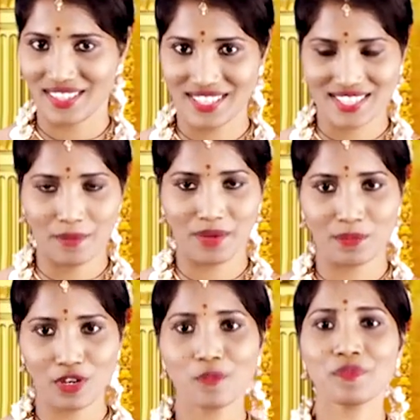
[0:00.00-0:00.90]
ఈ
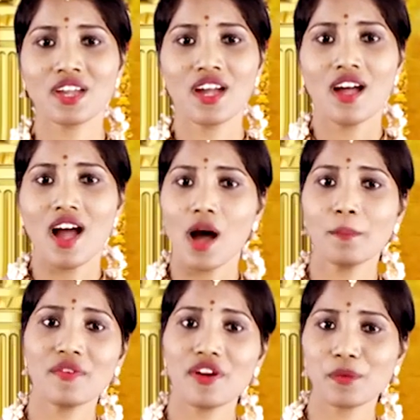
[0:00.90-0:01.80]
సమయంలో
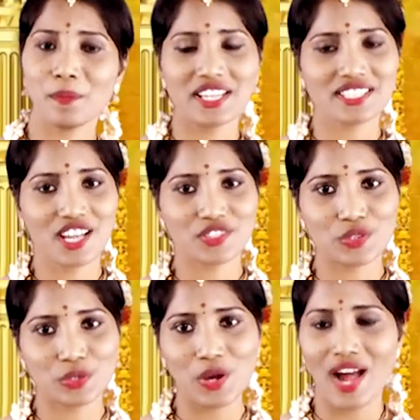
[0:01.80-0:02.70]
అమ్మవారు
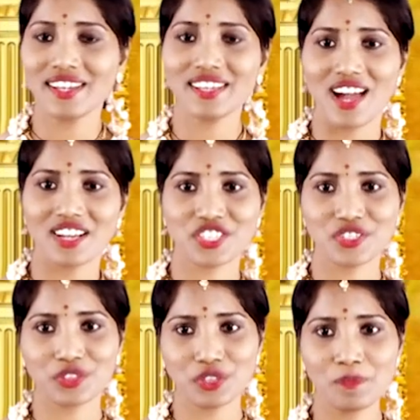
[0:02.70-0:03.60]
మహిషాసురుడు అనే
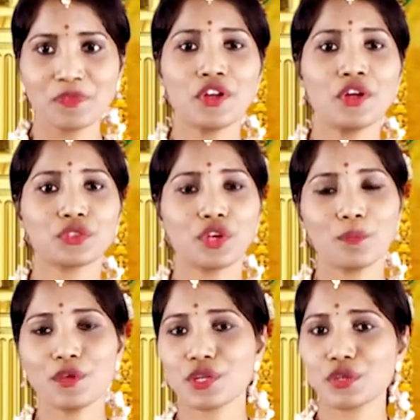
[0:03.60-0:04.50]
రాక్షసుడితో
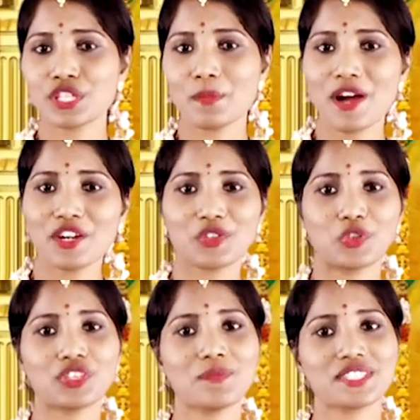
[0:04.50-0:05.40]
తొమ్మిది రోజుల పాటు
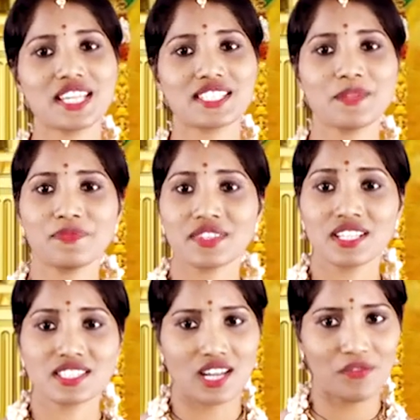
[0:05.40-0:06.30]
యుద్ధం చేసి
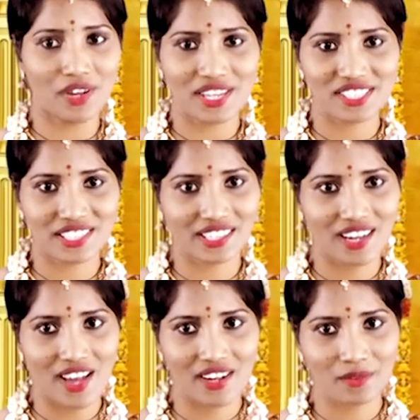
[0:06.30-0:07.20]
సంహరించిన
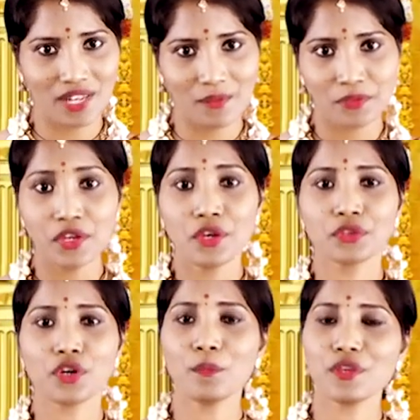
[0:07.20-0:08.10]
కారణంగా
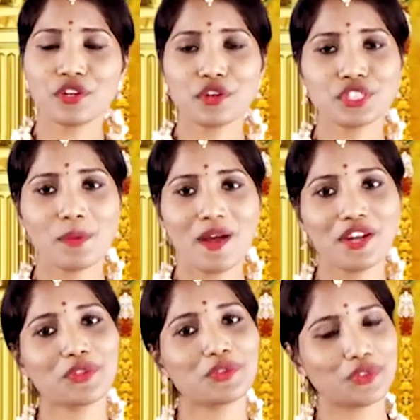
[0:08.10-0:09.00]
తొమ్మిది రోజుల
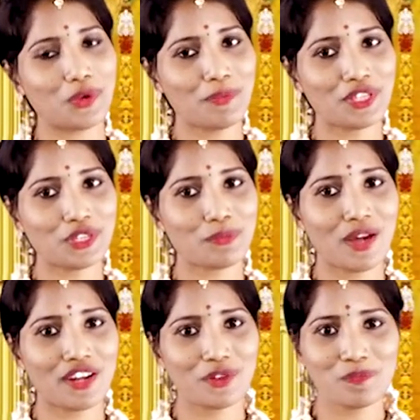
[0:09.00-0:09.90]
పాటు తొమ్మిది
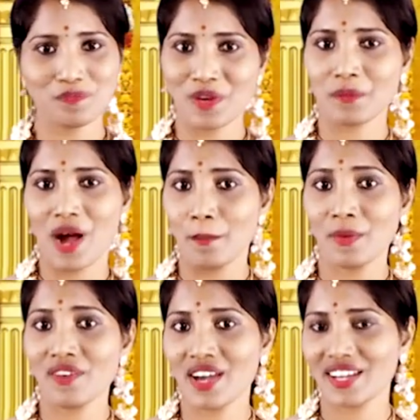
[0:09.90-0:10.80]
రూపాయలలో మనం
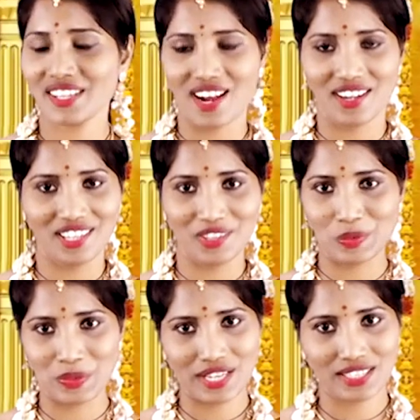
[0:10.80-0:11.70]
అమ్మవారిని అంటే
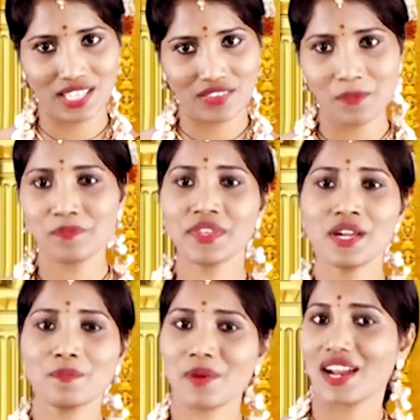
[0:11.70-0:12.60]
దుర్గాదేవిని
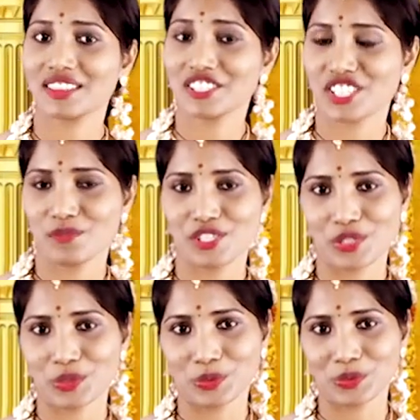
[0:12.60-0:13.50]
ప్రార్థించడం
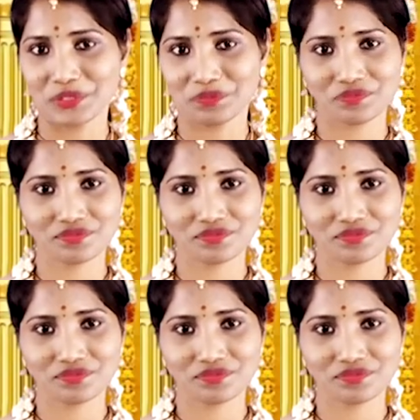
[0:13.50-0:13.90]
జరుగుతుంది